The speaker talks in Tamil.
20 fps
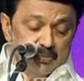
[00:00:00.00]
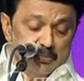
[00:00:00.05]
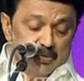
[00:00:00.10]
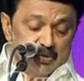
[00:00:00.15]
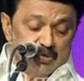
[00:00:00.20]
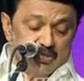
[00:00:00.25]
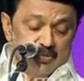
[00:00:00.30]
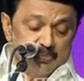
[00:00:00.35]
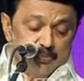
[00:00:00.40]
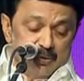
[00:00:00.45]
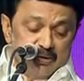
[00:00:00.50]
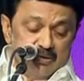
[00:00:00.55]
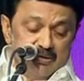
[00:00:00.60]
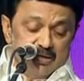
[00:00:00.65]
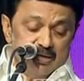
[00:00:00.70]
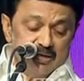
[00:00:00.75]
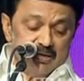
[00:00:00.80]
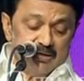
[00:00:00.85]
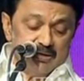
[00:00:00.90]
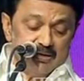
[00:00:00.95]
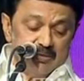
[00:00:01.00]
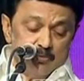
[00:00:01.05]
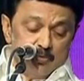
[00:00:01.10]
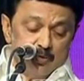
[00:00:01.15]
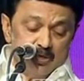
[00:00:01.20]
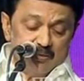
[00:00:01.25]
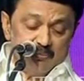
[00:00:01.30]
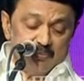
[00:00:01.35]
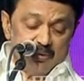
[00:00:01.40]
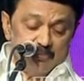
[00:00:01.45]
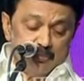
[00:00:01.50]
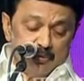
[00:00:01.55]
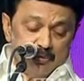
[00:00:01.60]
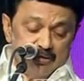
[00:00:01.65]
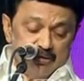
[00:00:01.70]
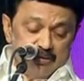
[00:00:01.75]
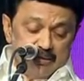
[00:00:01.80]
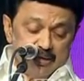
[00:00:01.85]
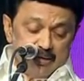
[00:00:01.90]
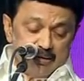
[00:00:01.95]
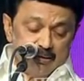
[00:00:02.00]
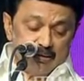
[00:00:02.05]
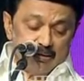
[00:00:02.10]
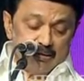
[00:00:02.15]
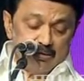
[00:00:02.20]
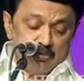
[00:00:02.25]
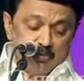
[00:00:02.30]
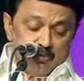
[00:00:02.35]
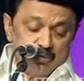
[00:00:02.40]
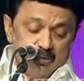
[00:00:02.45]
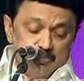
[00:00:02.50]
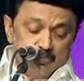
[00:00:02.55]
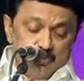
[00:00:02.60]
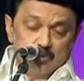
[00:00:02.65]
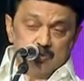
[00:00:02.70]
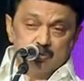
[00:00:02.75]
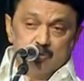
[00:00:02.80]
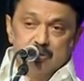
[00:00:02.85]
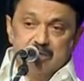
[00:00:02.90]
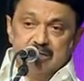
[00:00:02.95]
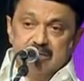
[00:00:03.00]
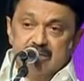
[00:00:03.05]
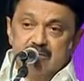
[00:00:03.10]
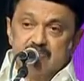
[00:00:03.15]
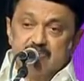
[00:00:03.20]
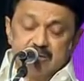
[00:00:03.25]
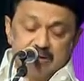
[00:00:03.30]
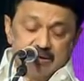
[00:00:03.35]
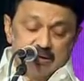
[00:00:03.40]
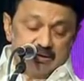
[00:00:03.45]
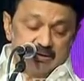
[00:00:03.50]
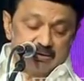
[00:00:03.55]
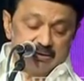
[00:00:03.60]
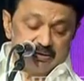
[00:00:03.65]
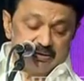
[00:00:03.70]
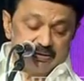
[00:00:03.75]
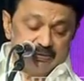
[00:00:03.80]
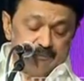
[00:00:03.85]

மற்றும் பெண்களை முதன்மை பங்குதாரர்களாக கொண்ட புத்தொழில் நிறுவனங்களுக்கு